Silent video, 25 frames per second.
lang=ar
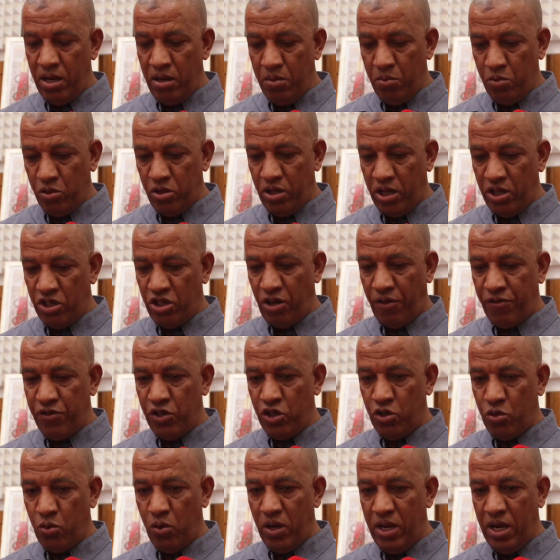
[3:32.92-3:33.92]
المدرجة في
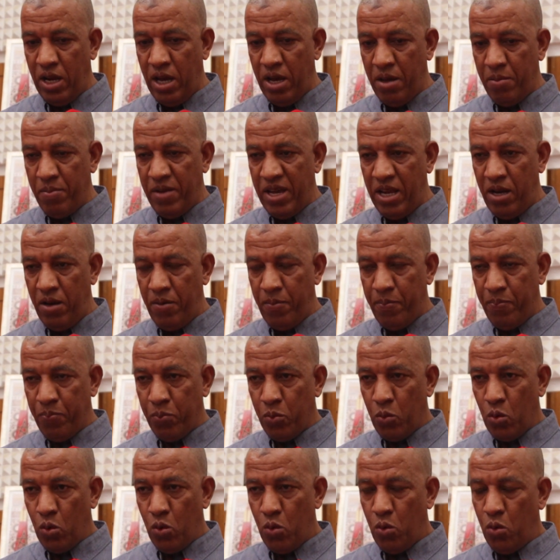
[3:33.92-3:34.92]
جدول الأعمال
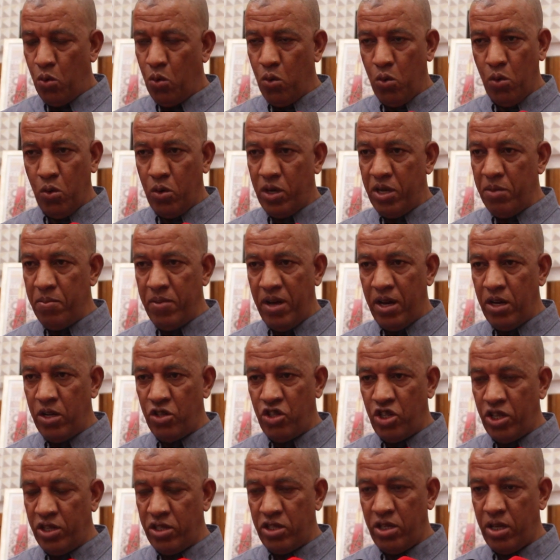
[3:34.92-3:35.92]
وكما
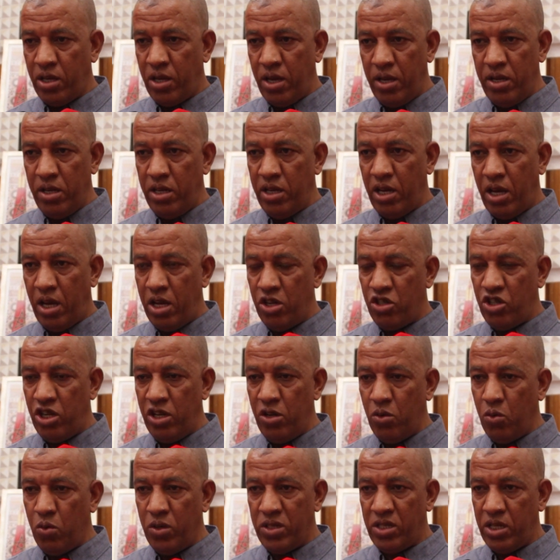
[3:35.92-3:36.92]
اشرت كان النقاش
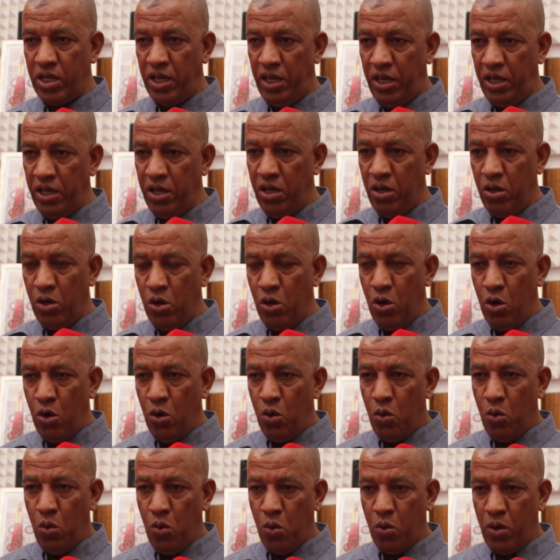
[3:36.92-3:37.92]
اللي هو صحي
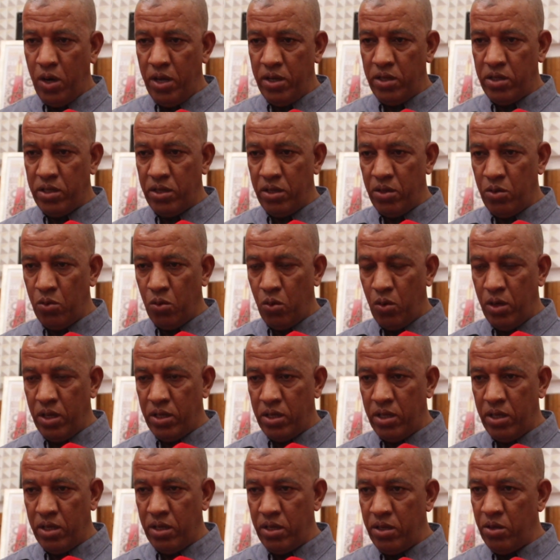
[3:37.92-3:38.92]
وكانت
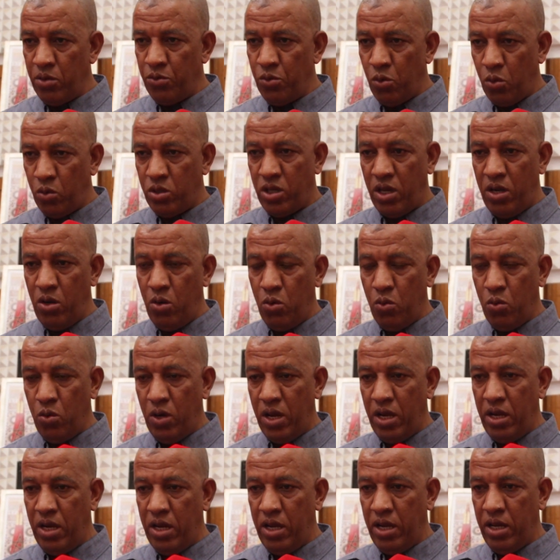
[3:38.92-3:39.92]
النقط النقطه
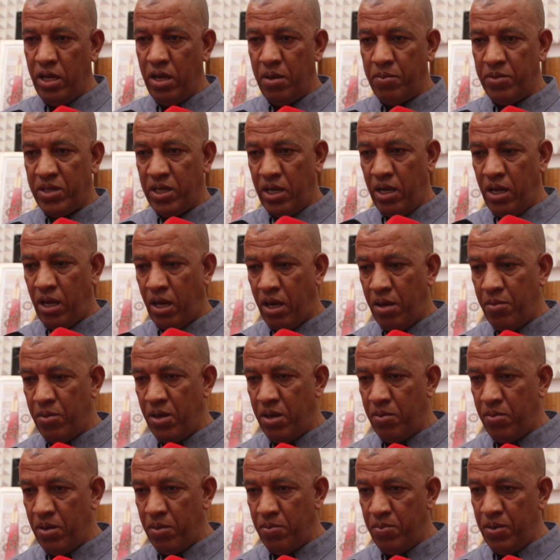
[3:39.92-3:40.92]
الاولى اللي هي متعلقه
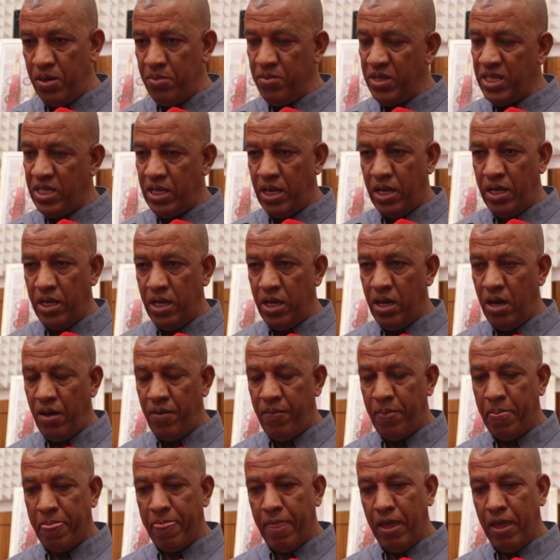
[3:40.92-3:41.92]
بالميزانيه
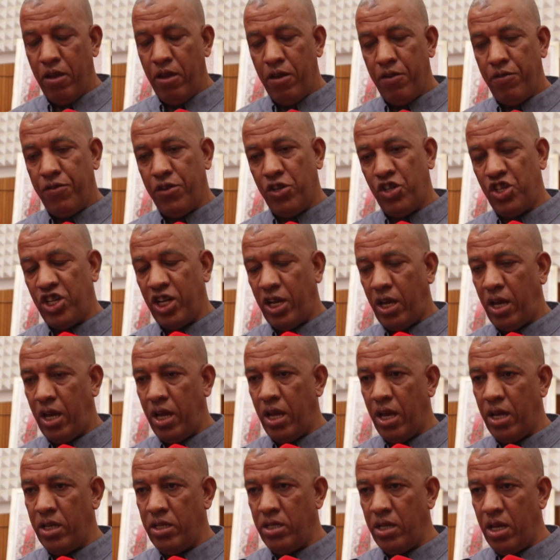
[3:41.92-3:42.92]
في
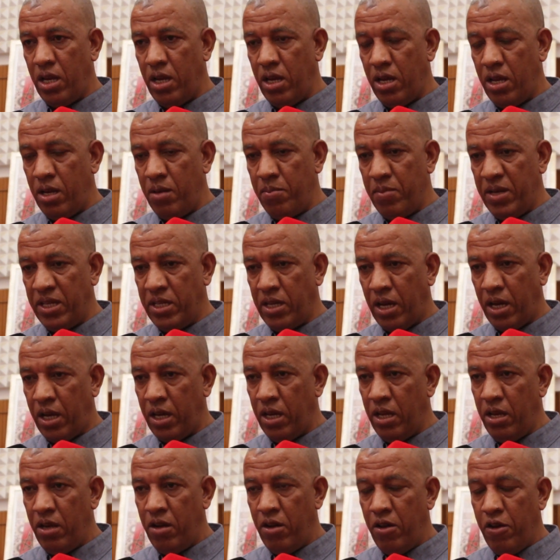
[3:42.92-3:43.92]
شقيها ديال
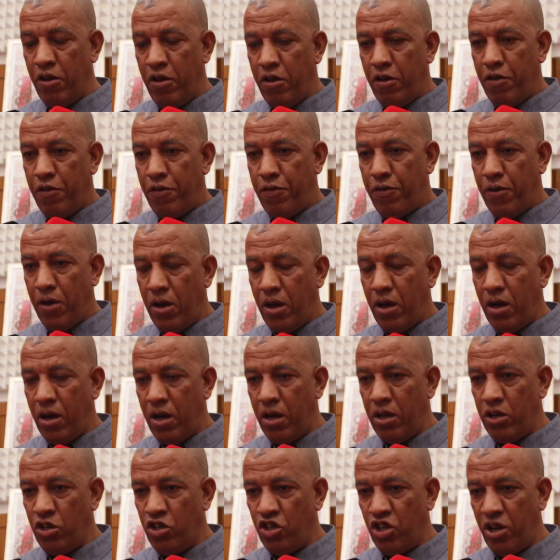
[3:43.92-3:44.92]
المداخل
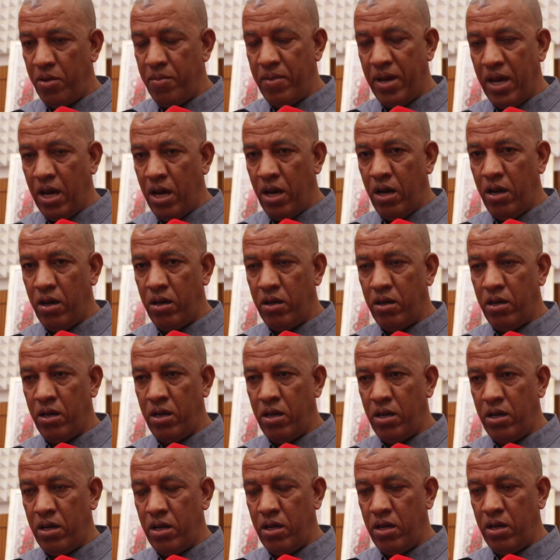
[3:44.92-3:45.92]
فالجامعه
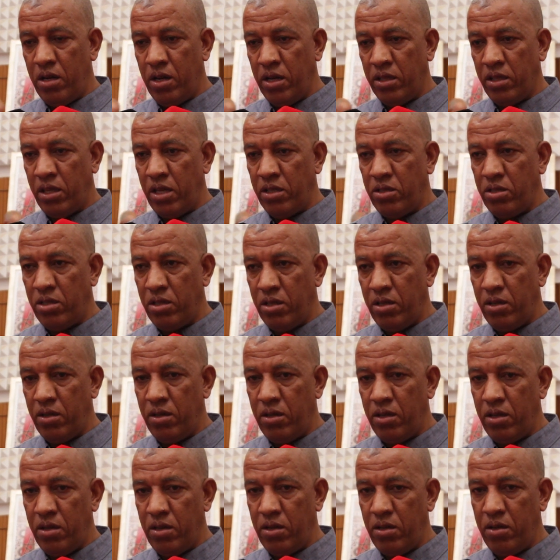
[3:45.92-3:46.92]
آه، اعطت
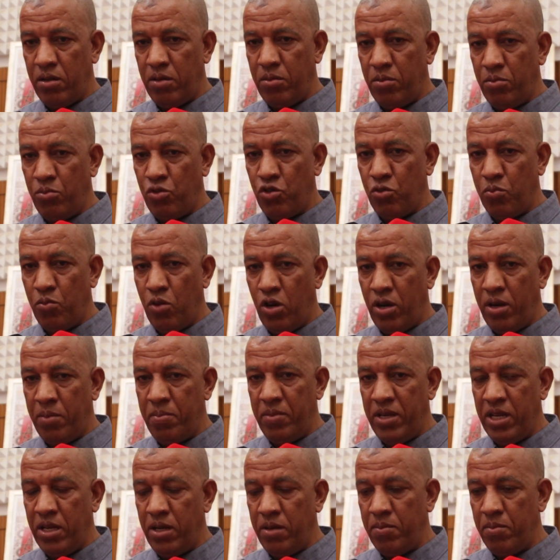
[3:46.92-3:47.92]
آه، مجموعه
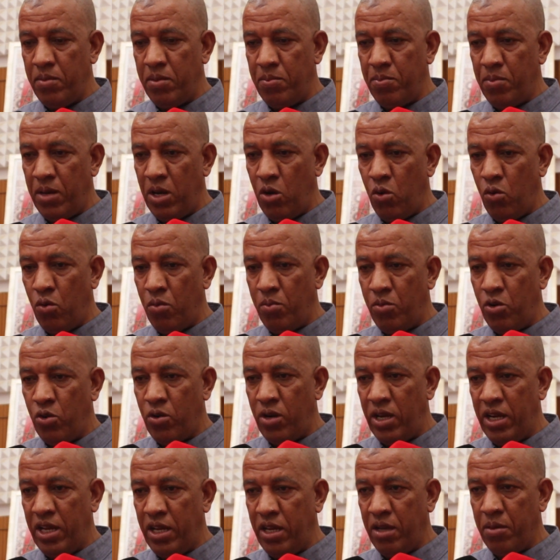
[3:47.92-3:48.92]
من من
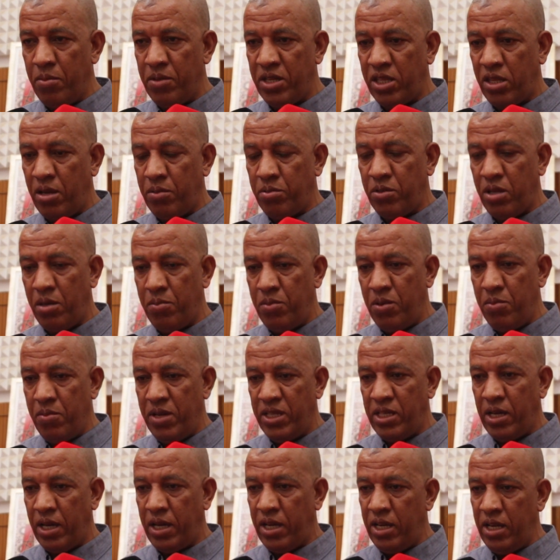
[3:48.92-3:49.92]
الامور اللي هي مرتبطه
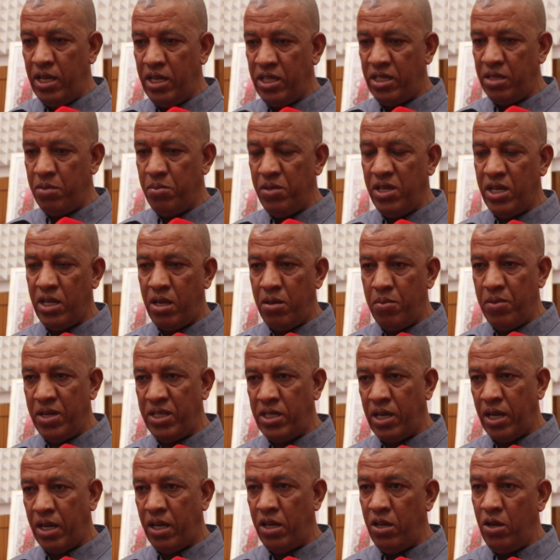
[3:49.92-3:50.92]
بالمداخل لتنميه
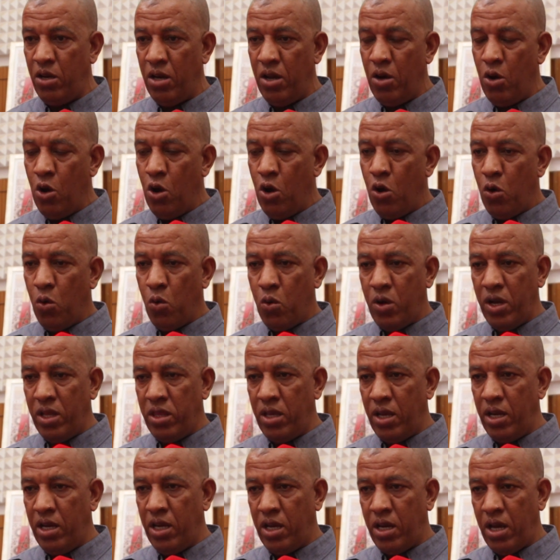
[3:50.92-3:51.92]
المداخل
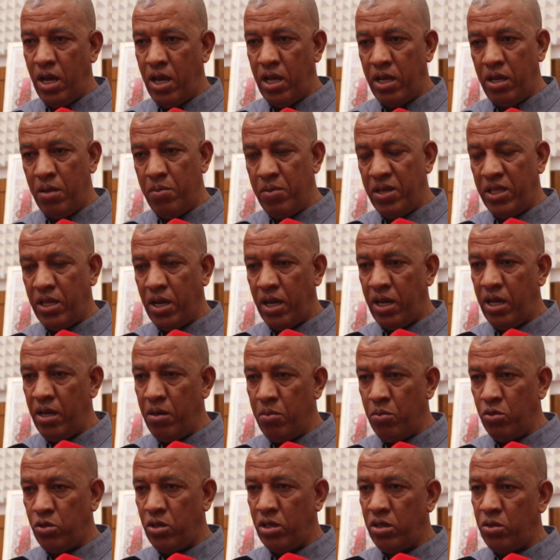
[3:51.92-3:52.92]
وكذلك هذه المداخل
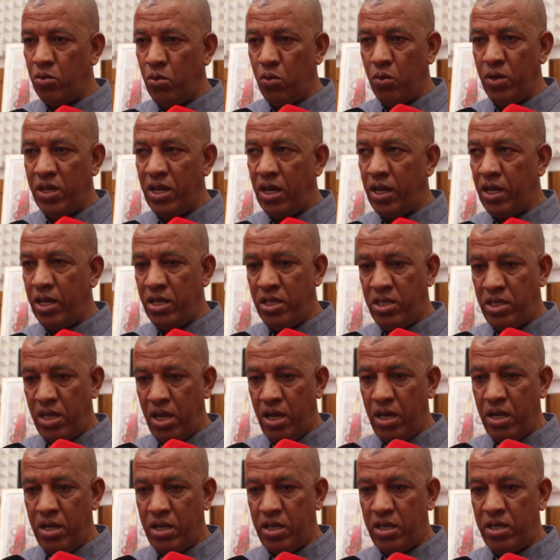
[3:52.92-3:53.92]
المتطوره
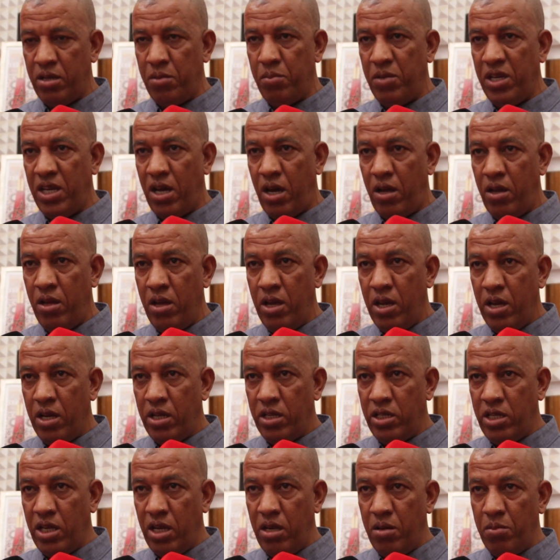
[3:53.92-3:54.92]
كتسير التنميه
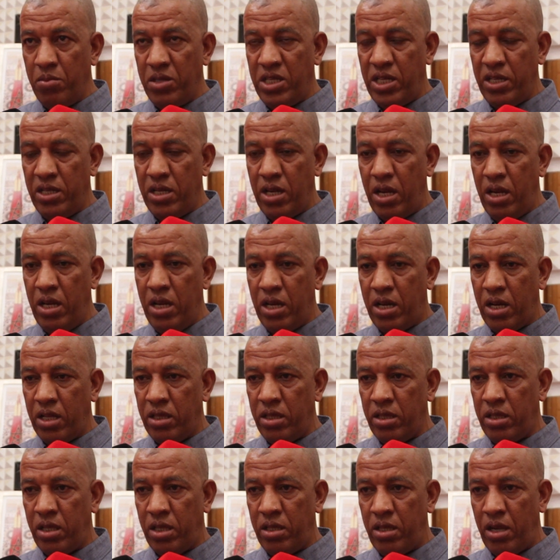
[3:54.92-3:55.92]
ديال المدينه اللي
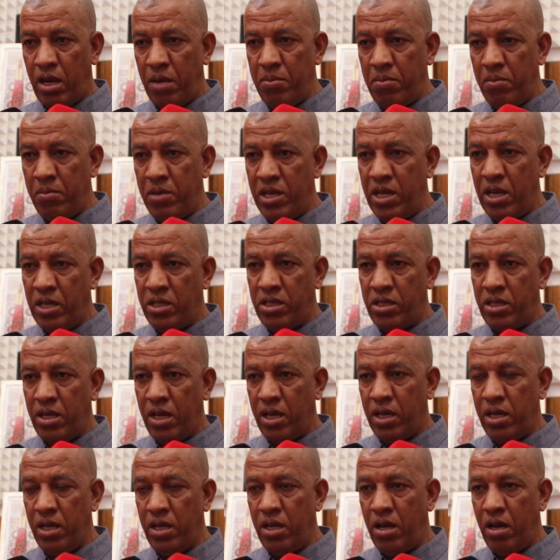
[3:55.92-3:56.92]
كتنتظرها من الناس
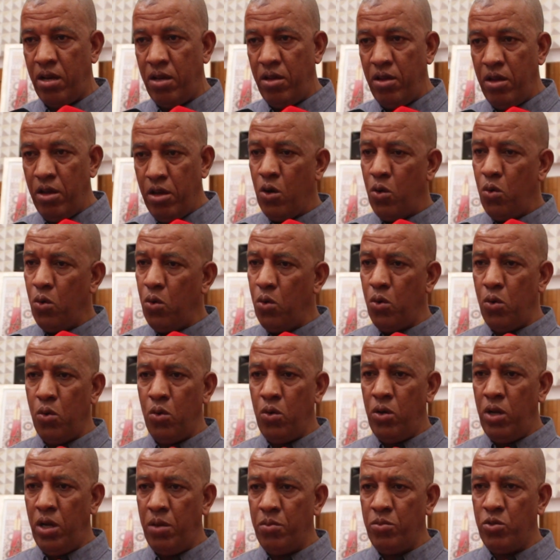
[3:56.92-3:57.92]
الساكنه
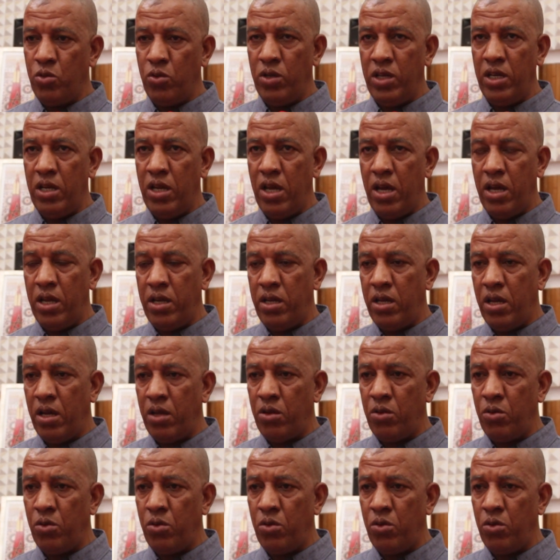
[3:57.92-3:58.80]
والحمد لله ان